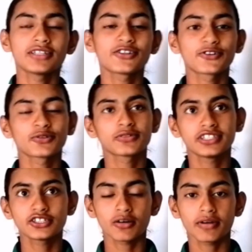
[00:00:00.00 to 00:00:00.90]
আমাদের
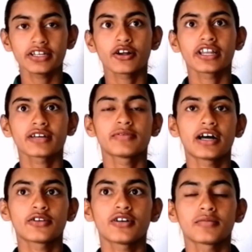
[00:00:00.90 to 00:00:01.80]
অনুভূতি সবারই অনেক
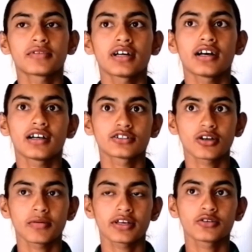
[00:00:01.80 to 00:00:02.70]
ভালো আমরা
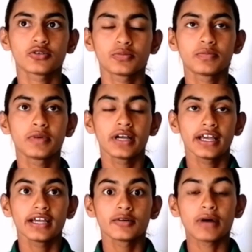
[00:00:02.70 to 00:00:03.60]
সবাই খুব
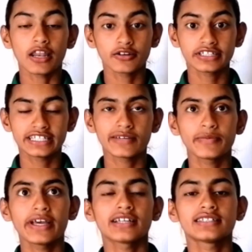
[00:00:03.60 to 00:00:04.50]
ভালো
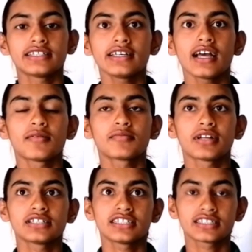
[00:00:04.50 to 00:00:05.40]
শেপে আছি
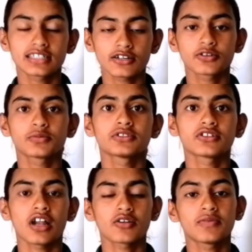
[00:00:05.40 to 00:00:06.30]
আমরা চেষ্টা করব
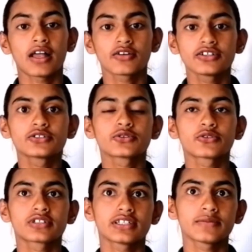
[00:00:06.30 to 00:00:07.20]
যেন আরো ভালো কিছু
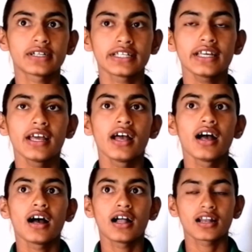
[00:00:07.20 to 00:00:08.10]
করতে পারি
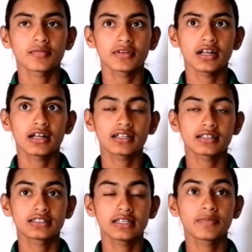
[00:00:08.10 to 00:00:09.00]
আর আমরা
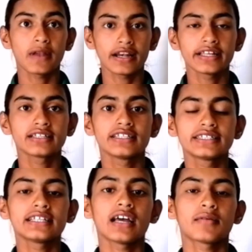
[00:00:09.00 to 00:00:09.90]
যে প্ল্যানিং
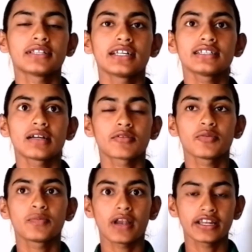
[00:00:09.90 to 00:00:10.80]
দিছে আমাদের আমরা
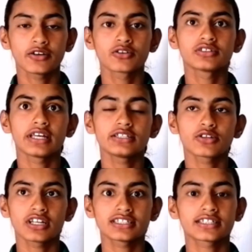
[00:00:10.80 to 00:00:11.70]
ওই প্ল্যানিং অনুযায়ী
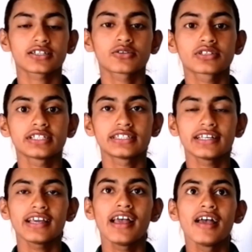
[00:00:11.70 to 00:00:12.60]
চলার চেষ্টা
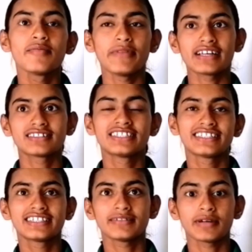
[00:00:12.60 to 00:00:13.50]
করতেছি ম্যাচ
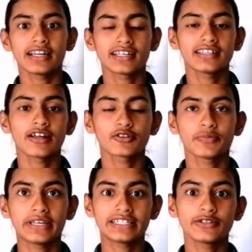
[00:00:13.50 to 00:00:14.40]
জিতছি বা এটাতে এত
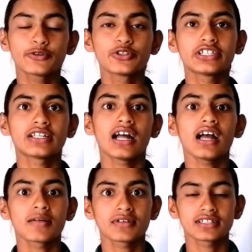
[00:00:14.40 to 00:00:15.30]
বেশিও খুশি না
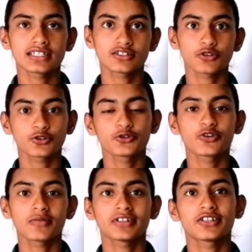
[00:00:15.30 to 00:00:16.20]
আমরা জাস্ট
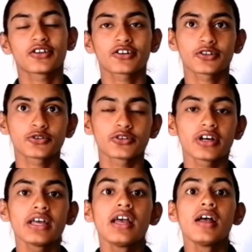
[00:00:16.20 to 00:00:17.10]
যতটুকু আমাদের দরকার
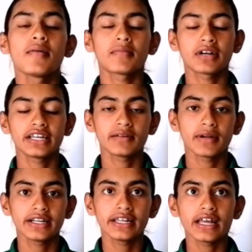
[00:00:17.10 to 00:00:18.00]
ততটুকুই আমরা ডে
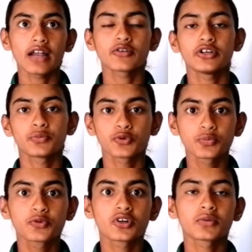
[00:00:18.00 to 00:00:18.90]
বাই ডে আরো
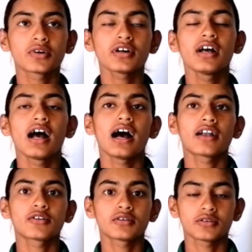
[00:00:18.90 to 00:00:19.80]
ইমপ্রুভ করব
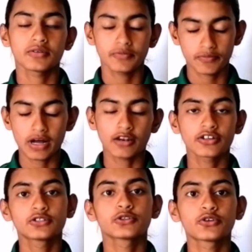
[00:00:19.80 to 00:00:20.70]
আরো ভালো
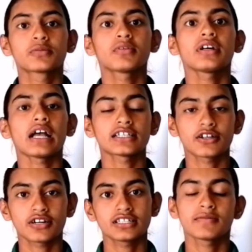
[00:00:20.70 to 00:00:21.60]
কিছু করব
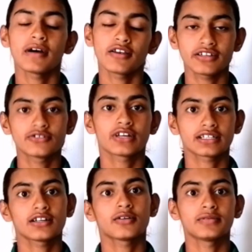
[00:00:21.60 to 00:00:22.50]
আশা করা যায় ভালো কিছু
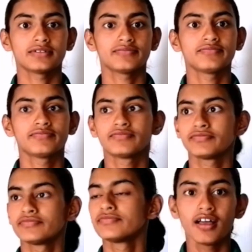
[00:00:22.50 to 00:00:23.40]
একটা হবে
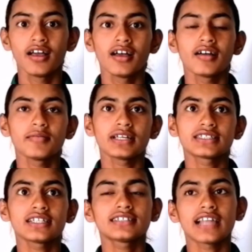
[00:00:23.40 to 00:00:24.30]

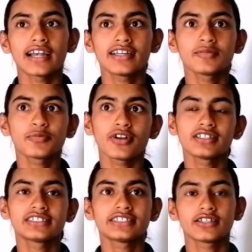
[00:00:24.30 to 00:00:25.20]
ম্যাচের টার্নিং
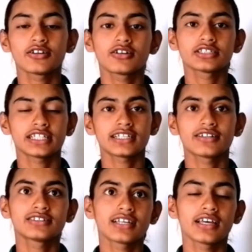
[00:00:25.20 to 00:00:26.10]
পয়েন্ট ছিল সেটা
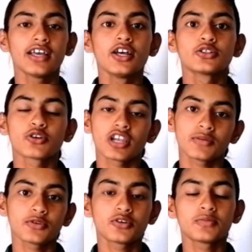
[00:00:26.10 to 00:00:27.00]
হচ্ছে
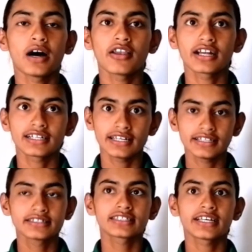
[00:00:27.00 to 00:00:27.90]
দোলাবু খুব ভালো একটা
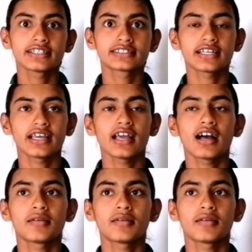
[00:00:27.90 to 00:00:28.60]
ইনিংস খেলছে